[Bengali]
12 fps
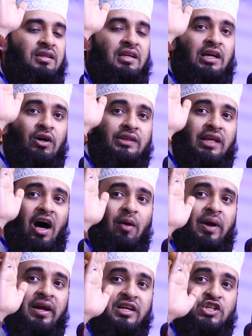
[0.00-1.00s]
তিনি হতে
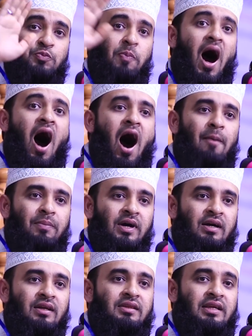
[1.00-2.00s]
হবে নিষ্পাপ
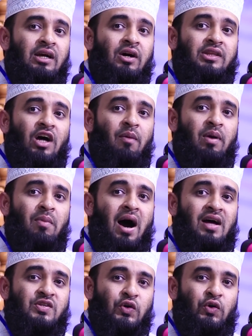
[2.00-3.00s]
তিনি হতে হবে
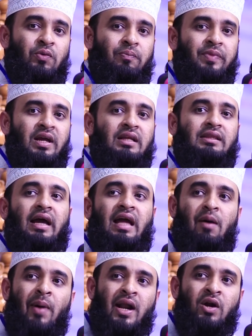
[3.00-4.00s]
মাসুম তাই
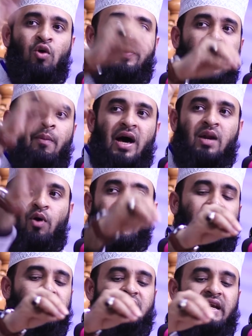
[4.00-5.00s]
আমার নবী আমার
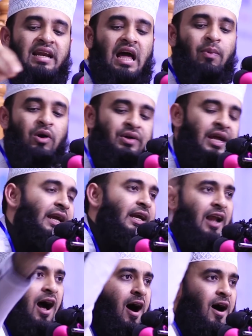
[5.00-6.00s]
মডেল চিল্লায় বলো ঠিক
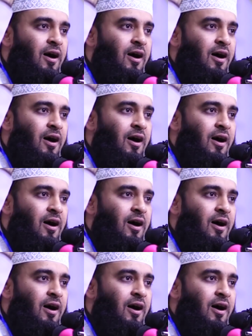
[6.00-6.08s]
কিনা